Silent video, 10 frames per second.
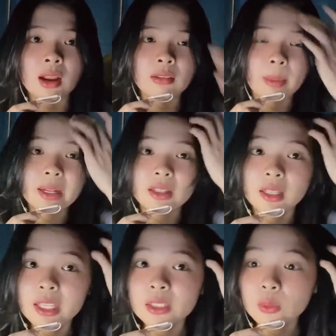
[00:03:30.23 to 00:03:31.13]
và bạn
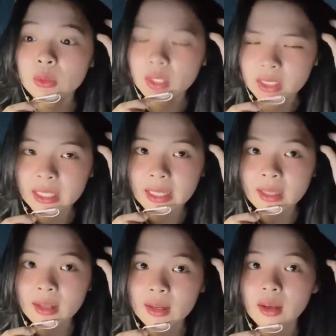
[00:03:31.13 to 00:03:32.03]
lia xuống nhìn nhanh
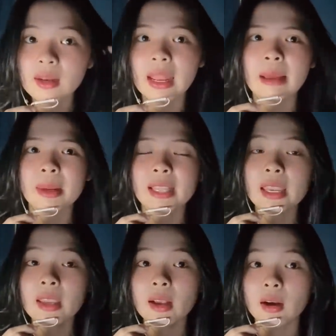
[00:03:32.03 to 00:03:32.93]
á là bạn
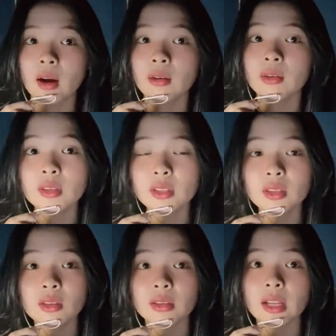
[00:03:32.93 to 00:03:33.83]
thấy à, ở dưới
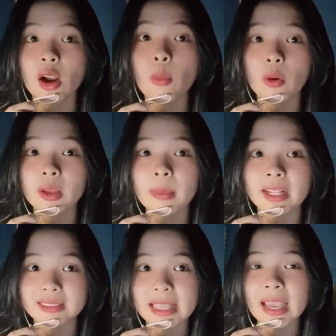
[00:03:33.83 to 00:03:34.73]
chân giường nhà có một cái
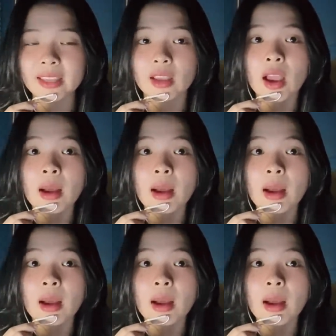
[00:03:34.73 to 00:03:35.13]
bàn tay